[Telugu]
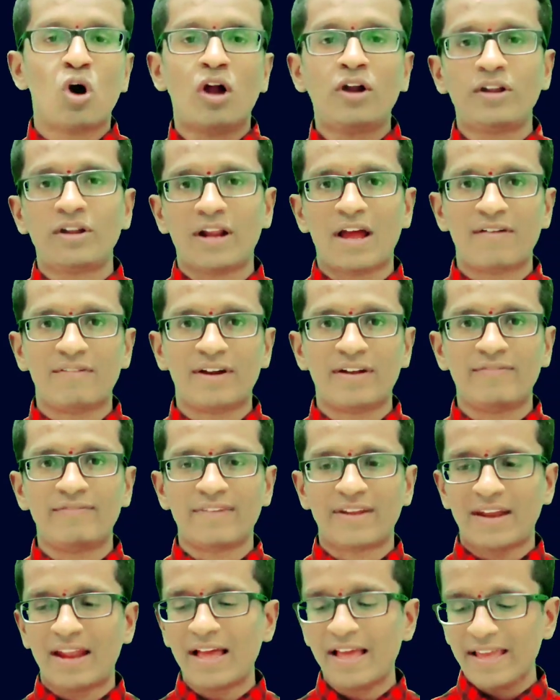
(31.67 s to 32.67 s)
థాట్ రావడం
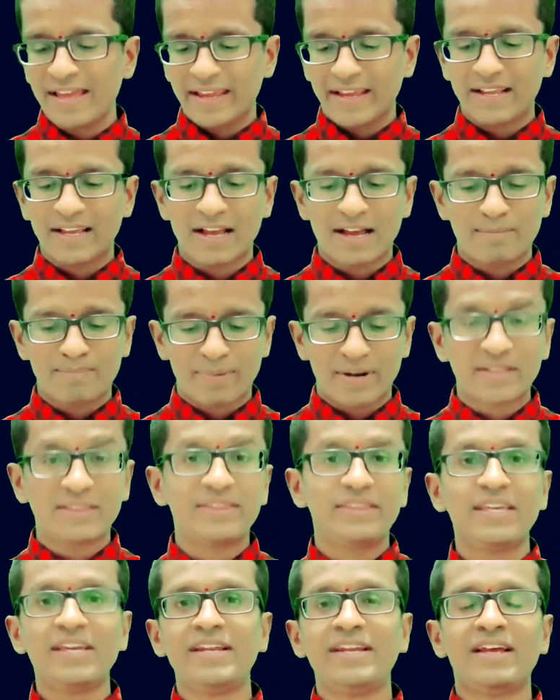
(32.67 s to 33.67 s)
వల్ల ఇంకా
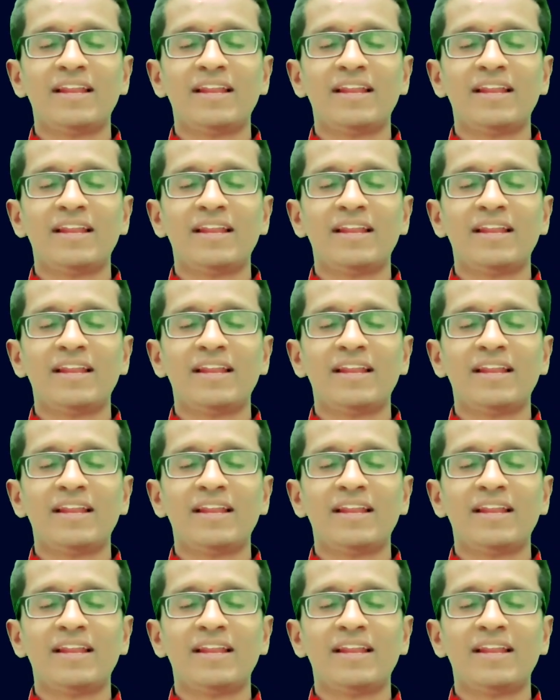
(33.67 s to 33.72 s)
ప్రతి